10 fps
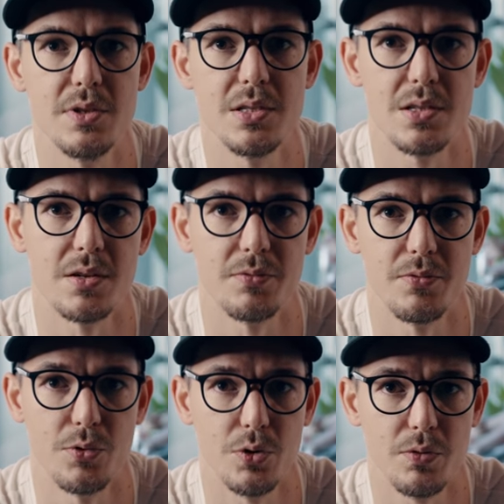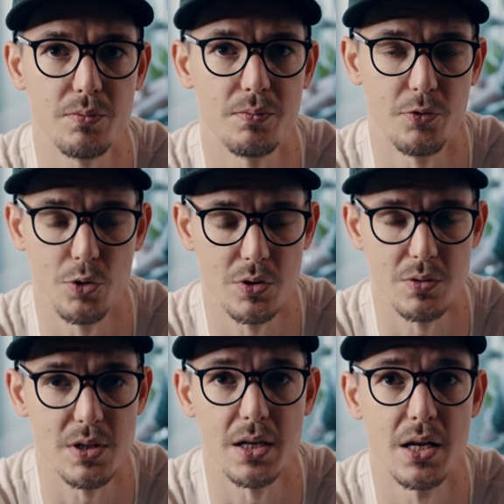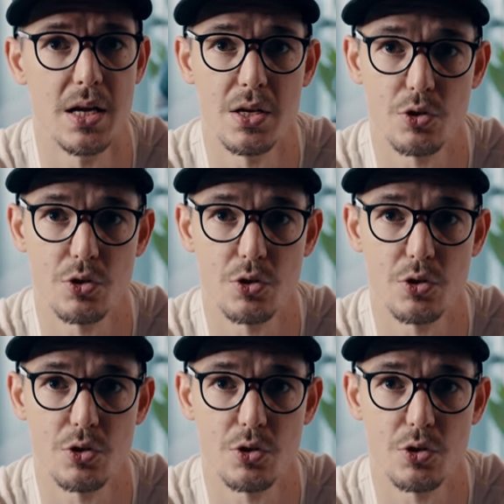wie dieser Fluss funktioniert.